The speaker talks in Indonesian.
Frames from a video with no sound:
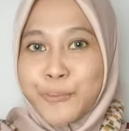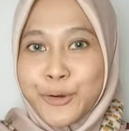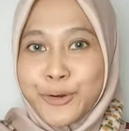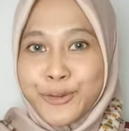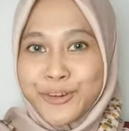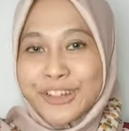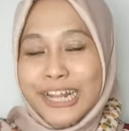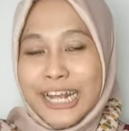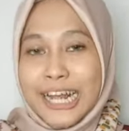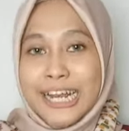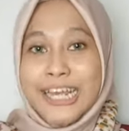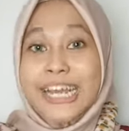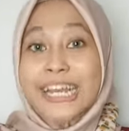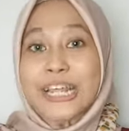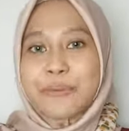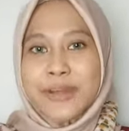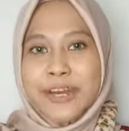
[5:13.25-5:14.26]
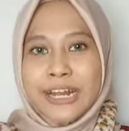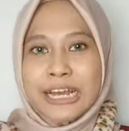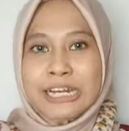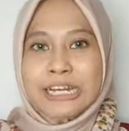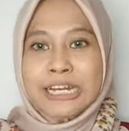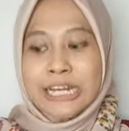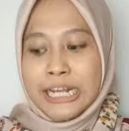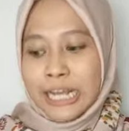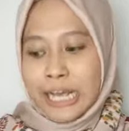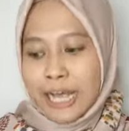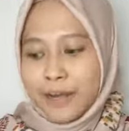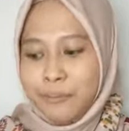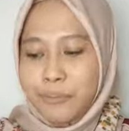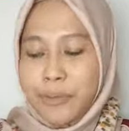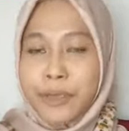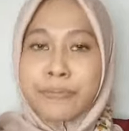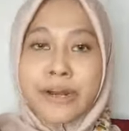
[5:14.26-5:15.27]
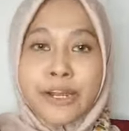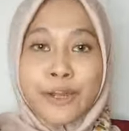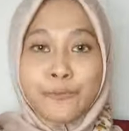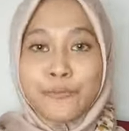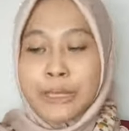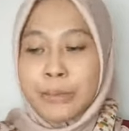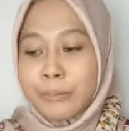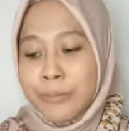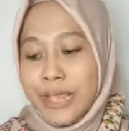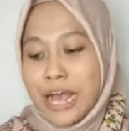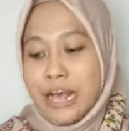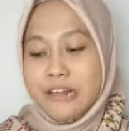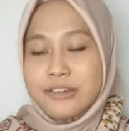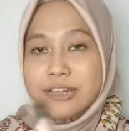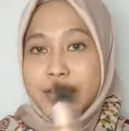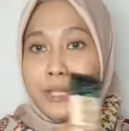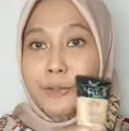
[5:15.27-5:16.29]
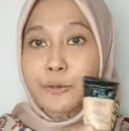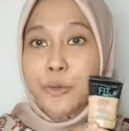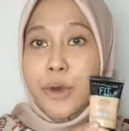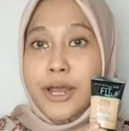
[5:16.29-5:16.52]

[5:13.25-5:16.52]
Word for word: Menurut kalian gimana dengan Maybelline Fit Me yang set